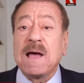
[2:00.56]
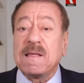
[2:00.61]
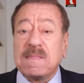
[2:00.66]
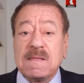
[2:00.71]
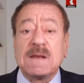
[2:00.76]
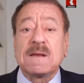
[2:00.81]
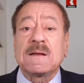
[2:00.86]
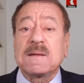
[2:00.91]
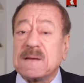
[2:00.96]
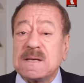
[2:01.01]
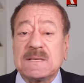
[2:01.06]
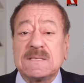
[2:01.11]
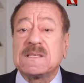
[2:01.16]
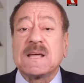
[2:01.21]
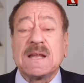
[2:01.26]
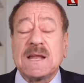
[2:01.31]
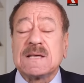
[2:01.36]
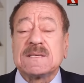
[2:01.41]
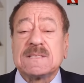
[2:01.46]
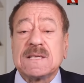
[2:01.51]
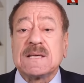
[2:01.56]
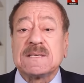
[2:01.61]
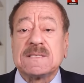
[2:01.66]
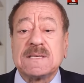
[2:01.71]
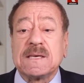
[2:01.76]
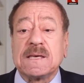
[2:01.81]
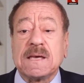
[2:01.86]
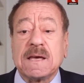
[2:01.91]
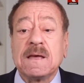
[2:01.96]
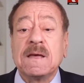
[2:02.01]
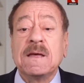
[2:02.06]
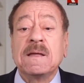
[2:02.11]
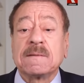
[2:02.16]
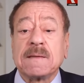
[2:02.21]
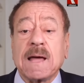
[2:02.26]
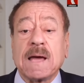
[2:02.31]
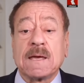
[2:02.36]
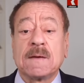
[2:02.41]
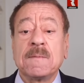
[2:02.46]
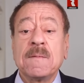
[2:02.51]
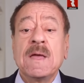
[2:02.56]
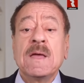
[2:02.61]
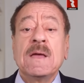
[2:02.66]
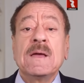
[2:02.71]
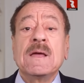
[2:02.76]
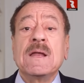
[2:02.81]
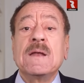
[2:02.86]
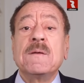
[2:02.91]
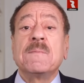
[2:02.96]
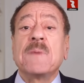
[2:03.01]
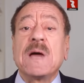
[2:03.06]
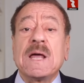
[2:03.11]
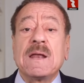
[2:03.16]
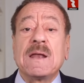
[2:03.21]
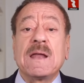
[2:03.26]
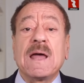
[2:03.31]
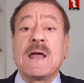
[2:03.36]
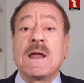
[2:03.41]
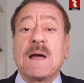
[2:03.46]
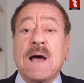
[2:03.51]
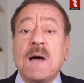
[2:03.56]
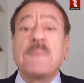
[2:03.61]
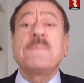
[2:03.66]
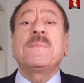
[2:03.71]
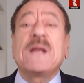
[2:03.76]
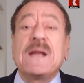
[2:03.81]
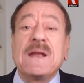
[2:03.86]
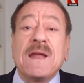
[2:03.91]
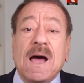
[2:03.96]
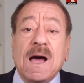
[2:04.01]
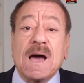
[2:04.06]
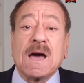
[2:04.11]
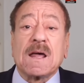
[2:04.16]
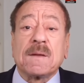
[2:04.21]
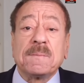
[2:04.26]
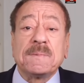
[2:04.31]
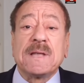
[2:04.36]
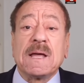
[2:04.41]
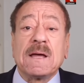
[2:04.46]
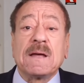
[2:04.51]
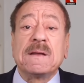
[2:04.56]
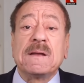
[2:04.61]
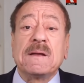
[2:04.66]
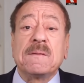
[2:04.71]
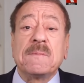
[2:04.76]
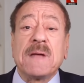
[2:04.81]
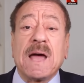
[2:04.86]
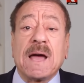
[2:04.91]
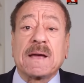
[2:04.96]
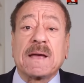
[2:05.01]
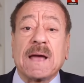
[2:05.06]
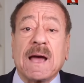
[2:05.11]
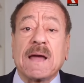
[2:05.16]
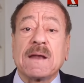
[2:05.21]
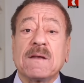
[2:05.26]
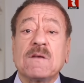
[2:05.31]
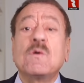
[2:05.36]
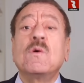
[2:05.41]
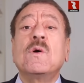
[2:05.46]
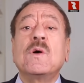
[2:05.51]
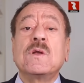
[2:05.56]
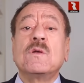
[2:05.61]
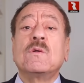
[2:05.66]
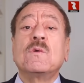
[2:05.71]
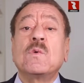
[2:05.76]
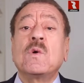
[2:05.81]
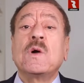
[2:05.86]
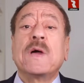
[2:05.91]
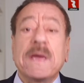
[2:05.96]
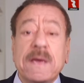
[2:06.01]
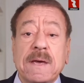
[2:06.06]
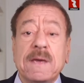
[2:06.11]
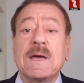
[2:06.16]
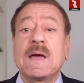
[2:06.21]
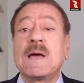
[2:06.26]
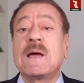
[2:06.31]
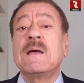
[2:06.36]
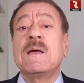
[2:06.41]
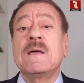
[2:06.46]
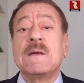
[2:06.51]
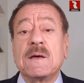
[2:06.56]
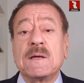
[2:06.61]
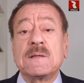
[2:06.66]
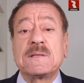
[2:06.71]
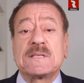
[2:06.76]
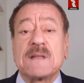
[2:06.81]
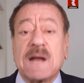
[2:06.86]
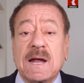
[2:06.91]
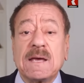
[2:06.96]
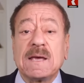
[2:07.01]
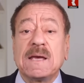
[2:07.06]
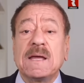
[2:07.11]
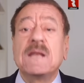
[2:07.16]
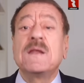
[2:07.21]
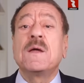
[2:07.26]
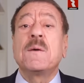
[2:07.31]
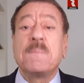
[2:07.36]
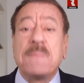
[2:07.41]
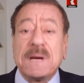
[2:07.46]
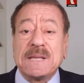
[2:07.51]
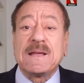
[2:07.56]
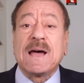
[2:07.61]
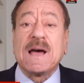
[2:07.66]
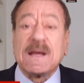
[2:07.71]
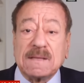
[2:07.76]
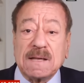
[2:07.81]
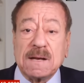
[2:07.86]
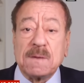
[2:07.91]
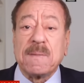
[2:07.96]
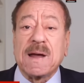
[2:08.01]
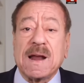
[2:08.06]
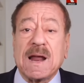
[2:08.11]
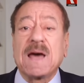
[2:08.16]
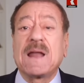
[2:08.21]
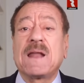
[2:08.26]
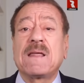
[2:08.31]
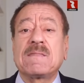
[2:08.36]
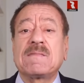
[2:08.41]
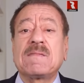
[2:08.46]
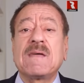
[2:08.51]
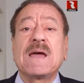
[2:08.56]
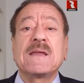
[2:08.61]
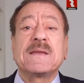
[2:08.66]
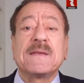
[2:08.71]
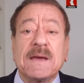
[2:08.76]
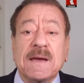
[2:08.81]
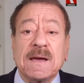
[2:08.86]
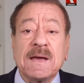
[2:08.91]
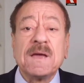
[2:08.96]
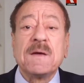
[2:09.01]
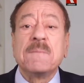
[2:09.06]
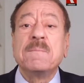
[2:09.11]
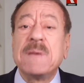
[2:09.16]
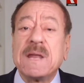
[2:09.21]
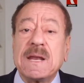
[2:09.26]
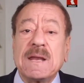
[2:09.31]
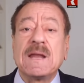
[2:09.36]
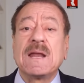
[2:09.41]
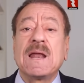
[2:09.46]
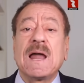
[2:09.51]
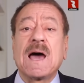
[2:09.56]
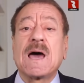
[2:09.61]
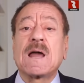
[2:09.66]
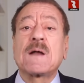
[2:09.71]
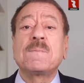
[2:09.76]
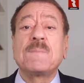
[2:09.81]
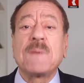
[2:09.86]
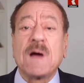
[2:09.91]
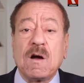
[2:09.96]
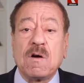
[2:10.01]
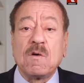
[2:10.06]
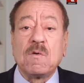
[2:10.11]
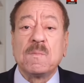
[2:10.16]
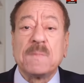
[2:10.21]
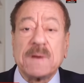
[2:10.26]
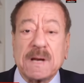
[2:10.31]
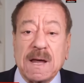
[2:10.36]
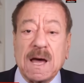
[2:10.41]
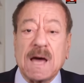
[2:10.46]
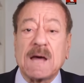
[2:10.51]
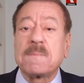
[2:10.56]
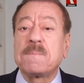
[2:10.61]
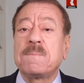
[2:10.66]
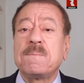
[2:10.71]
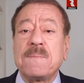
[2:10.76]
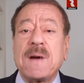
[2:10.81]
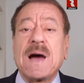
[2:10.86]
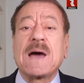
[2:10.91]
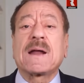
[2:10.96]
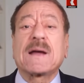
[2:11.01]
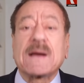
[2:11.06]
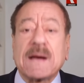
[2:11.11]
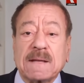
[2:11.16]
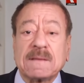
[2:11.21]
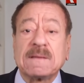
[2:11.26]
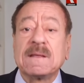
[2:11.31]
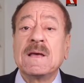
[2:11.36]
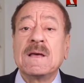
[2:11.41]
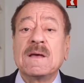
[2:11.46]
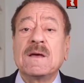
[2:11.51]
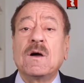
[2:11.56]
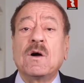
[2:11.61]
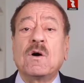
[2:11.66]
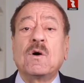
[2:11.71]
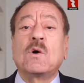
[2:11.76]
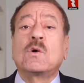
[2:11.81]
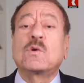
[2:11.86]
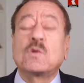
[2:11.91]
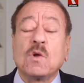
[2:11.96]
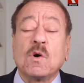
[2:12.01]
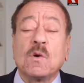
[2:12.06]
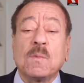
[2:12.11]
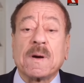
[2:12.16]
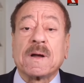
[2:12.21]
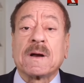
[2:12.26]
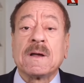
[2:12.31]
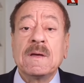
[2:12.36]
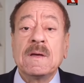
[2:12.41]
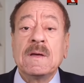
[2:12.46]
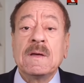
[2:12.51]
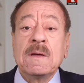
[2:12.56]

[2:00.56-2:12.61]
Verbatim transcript: هذه القصة الأساسية طيب الأمر الآخر بدي أحكي عنه أنه هي إسرائيل بدأت المرحلة الثانية من الحرب أو من حرب معركة آه، أكتوبر